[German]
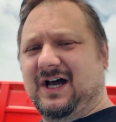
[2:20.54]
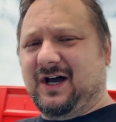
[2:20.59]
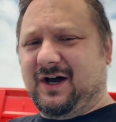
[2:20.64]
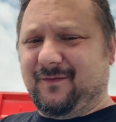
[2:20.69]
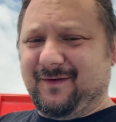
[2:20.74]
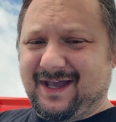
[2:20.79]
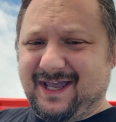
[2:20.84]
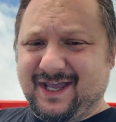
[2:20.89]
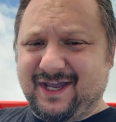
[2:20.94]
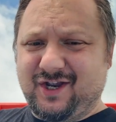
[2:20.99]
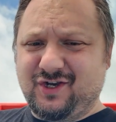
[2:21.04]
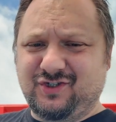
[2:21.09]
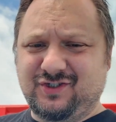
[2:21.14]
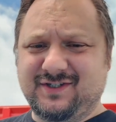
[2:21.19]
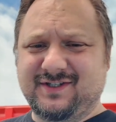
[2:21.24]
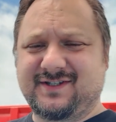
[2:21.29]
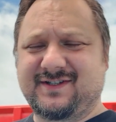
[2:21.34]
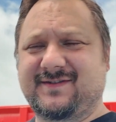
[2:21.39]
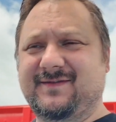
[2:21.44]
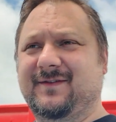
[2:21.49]
Aber
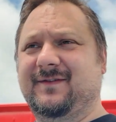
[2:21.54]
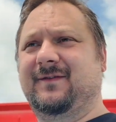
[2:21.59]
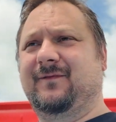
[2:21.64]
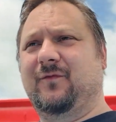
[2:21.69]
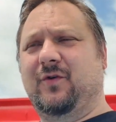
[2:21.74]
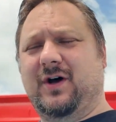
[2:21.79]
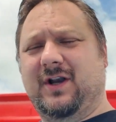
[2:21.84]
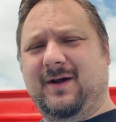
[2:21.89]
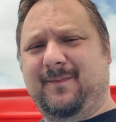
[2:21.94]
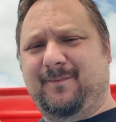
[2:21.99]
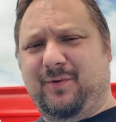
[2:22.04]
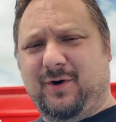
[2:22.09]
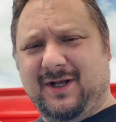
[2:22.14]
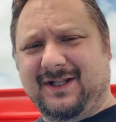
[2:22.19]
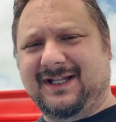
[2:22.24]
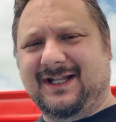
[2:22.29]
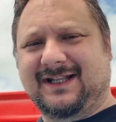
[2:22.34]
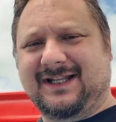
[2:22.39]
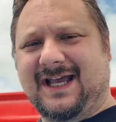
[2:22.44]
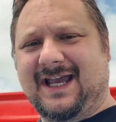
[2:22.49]
erstens waren ein paar
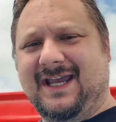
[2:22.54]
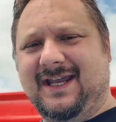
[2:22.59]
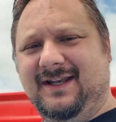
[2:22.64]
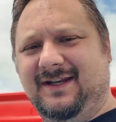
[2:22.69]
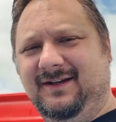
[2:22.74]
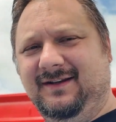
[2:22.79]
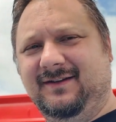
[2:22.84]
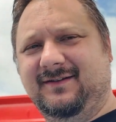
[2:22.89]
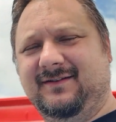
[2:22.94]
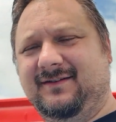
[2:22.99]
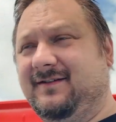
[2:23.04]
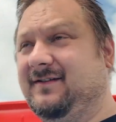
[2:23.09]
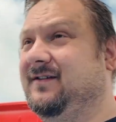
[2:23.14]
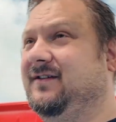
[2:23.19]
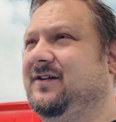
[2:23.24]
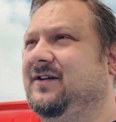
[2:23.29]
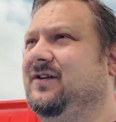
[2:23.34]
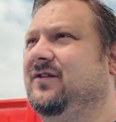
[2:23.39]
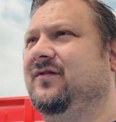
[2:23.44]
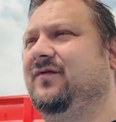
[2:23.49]
Dateien
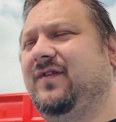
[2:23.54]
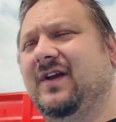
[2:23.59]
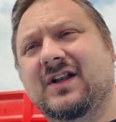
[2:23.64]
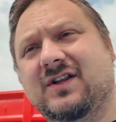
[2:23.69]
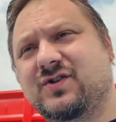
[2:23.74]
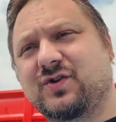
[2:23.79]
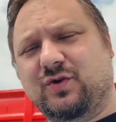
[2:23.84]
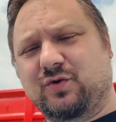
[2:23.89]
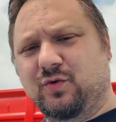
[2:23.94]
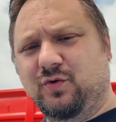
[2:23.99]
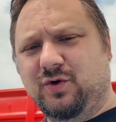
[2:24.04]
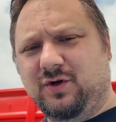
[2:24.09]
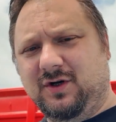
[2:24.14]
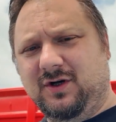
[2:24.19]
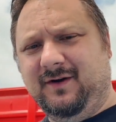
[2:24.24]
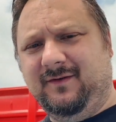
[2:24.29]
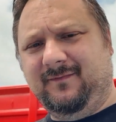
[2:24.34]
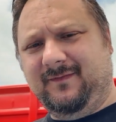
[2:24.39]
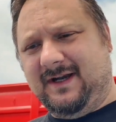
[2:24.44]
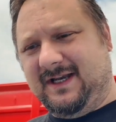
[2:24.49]
viel zu
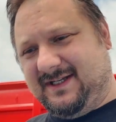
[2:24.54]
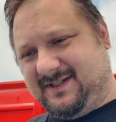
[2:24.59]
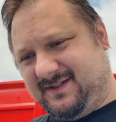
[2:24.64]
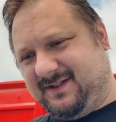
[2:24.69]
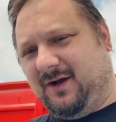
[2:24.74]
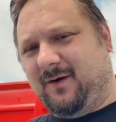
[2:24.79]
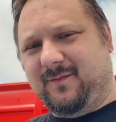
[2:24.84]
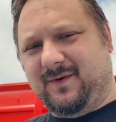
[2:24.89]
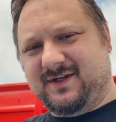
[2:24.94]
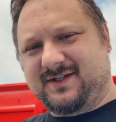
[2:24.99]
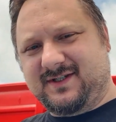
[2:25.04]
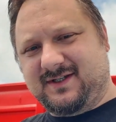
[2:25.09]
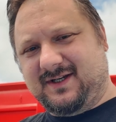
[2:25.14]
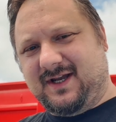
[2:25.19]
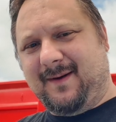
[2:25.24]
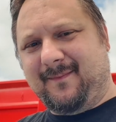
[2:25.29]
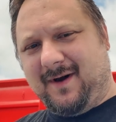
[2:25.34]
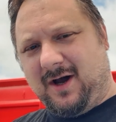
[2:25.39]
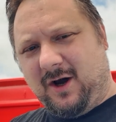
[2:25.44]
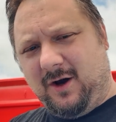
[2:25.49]
dunkel, weil ich es damals
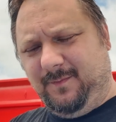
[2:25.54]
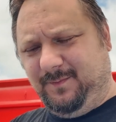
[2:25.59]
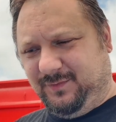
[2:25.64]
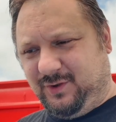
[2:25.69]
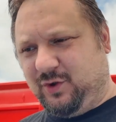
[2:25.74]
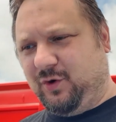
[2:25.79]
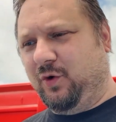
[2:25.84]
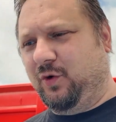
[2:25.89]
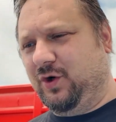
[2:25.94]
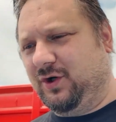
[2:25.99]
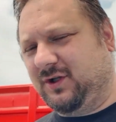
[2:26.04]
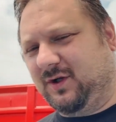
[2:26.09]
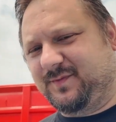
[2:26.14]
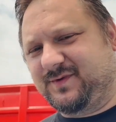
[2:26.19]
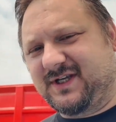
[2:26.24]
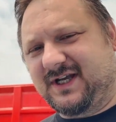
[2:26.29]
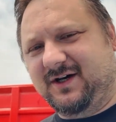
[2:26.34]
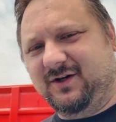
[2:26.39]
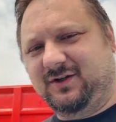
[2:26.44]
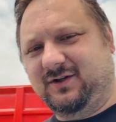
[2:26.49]
am Abend geholt habe,
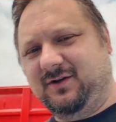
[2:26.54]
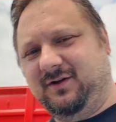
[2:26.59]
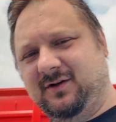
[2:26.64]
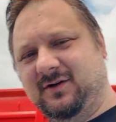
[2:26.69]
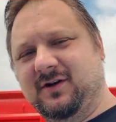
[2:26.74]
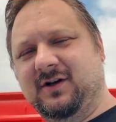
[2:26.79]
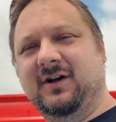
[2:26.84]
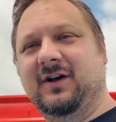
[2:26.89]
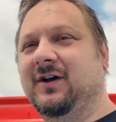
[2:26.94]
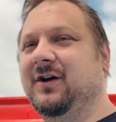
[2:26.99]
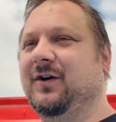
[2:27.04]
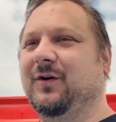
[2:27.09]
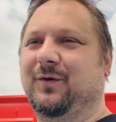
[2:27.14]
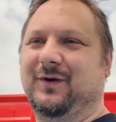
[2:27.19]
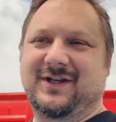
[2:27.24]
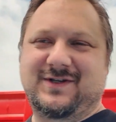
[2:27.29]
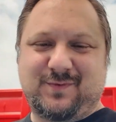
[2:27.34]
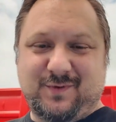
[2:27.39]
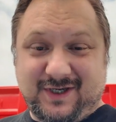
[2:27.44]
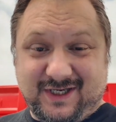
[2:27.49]
das Auto.
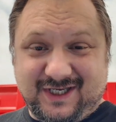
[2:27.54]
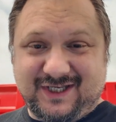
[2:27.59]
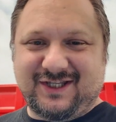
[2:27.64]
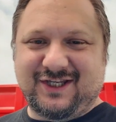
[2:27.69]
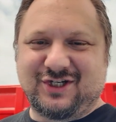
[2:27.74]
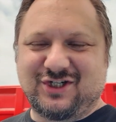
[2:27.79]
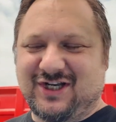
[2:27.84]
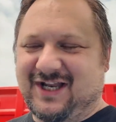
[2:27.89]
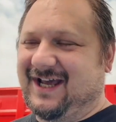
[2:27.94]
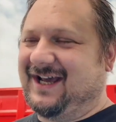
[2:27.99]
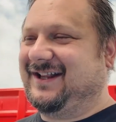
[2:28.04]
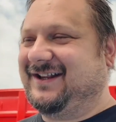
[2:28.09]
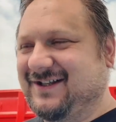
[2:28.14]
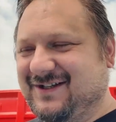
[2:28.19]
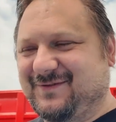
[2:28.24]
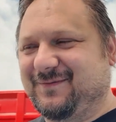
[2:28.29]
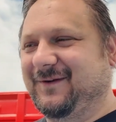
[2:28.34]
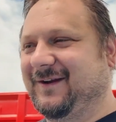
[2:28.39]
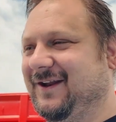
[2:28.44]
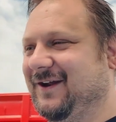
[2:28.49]
Und es war richtig
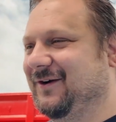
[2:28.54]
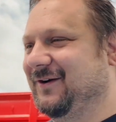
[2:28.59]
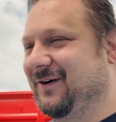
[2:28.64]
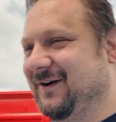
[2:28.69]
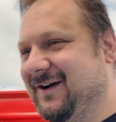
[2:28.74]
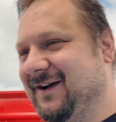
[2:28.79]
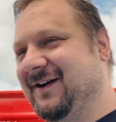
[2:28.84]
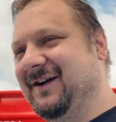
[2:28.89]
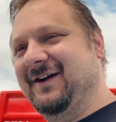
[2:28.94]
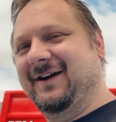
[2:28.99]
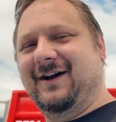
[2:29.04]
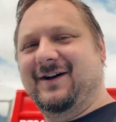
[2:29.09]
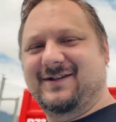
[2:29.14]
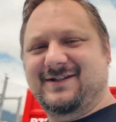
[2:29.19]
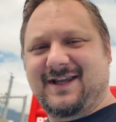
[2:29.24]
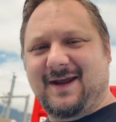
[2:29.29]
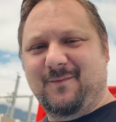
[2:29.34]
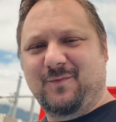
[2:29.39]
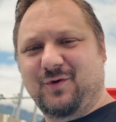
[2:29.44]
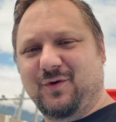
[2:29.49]
schlechtes Video.
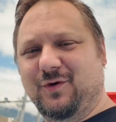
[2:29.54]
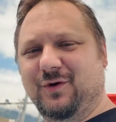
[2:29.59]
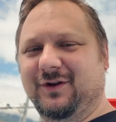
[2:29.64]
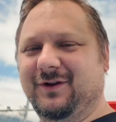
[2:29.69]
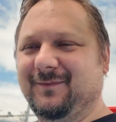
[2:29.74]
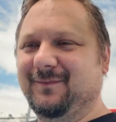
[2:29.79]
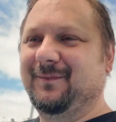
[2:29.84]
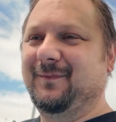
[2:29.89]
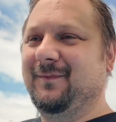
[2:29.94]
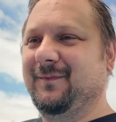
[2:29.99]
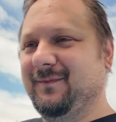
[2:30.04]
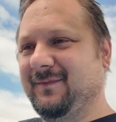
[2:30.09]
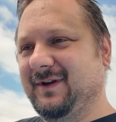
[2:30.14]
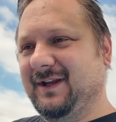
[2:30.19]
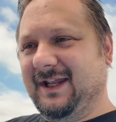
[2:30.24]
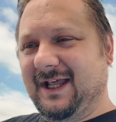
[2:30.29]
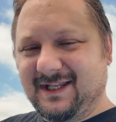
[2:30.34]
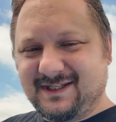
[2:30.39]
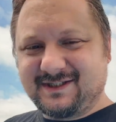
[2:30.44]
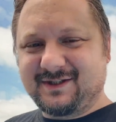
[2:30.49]
Aus dem Grund
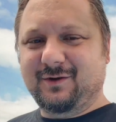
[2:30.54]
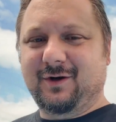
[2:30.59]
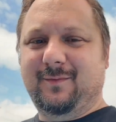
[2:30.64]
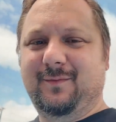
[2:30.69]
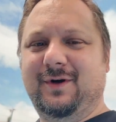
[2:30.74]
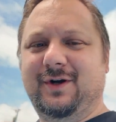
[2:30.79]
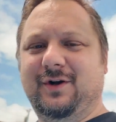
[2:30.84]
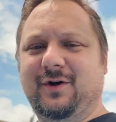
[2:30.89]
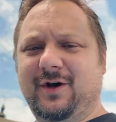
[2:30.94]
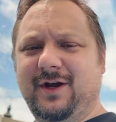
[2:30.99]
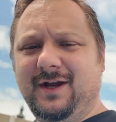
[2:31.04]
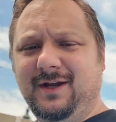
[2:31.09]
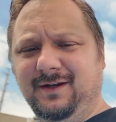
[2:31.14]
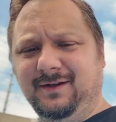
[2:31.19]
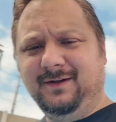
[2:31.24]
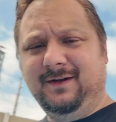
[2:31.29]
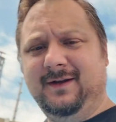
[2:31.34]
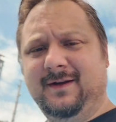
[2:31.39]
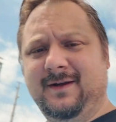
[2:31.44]
jetzt nochmal neu.